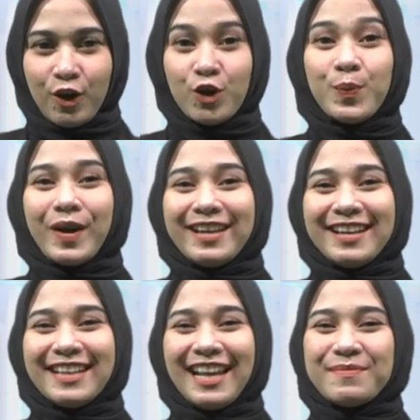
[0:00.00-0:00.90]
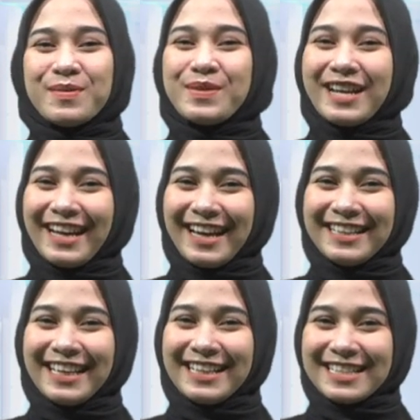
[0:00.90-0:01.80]
Upaya dalam
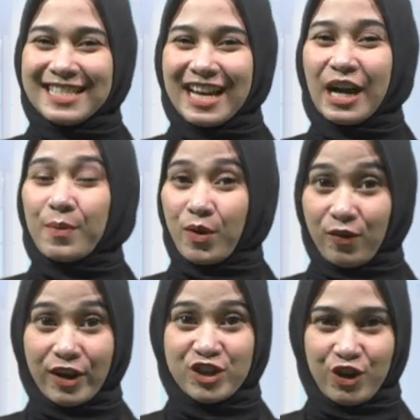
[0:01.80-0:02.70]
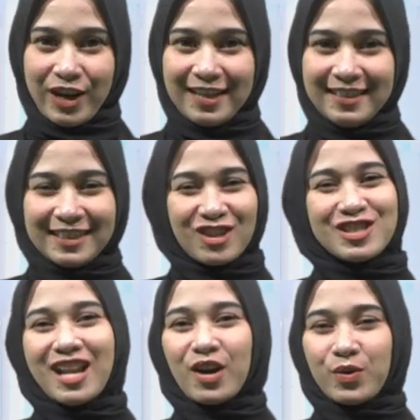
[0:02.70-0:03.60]
memberikan kinerja yang profesional
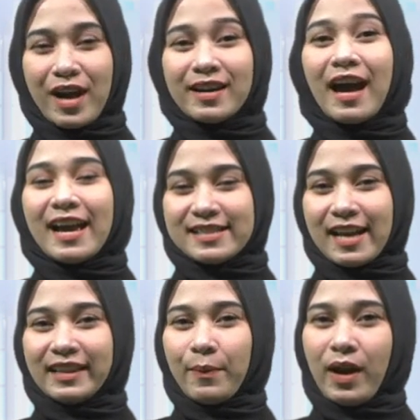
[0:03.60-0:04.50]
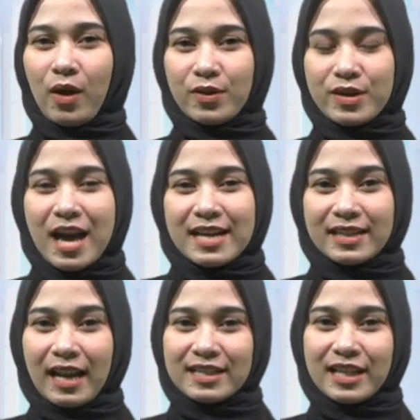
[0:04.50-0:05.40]
terus dilakukan ASN Tabalong.
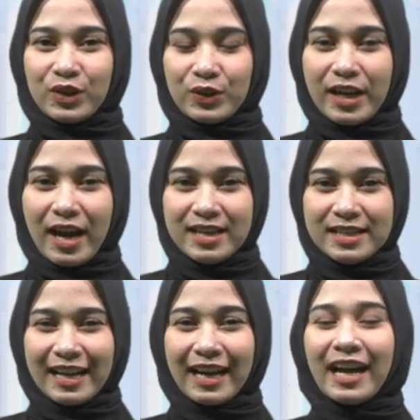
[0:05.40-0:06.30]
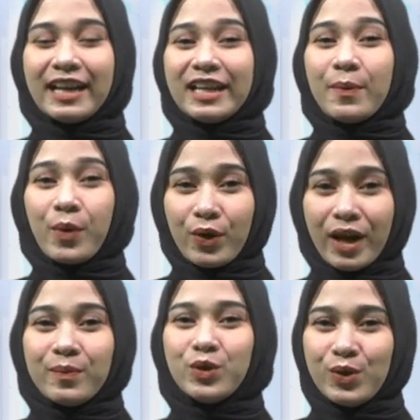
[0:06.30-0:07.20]
Salah satunya dengan adanya
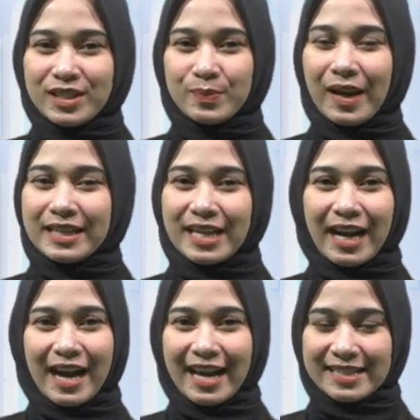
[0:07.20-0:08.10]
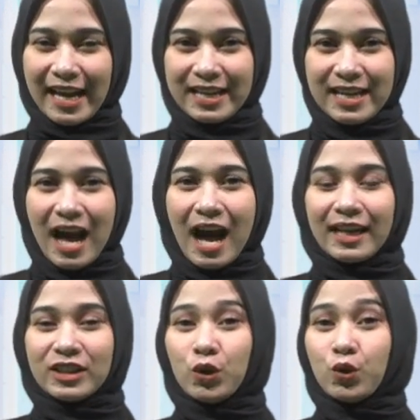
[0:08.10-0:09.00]
program tugas belajar ASN
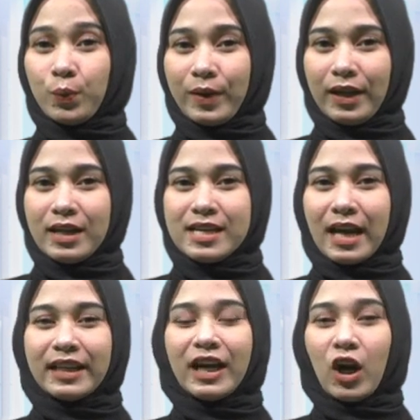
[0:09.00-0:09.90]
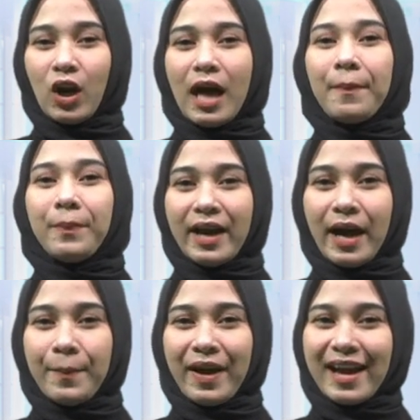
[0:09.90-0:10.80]
atau tubel yang dikelola
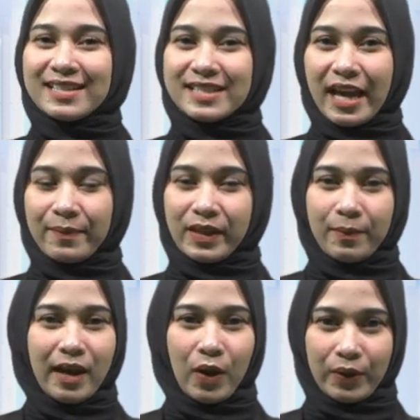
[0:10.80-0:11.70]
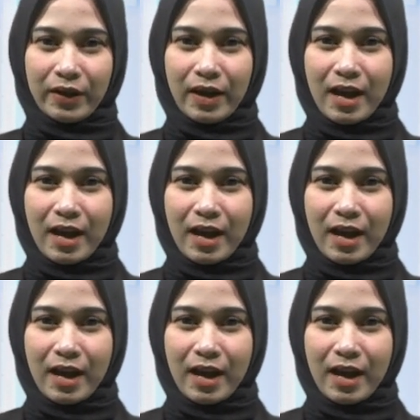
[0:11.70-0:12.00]
BKPSDM Tabalong.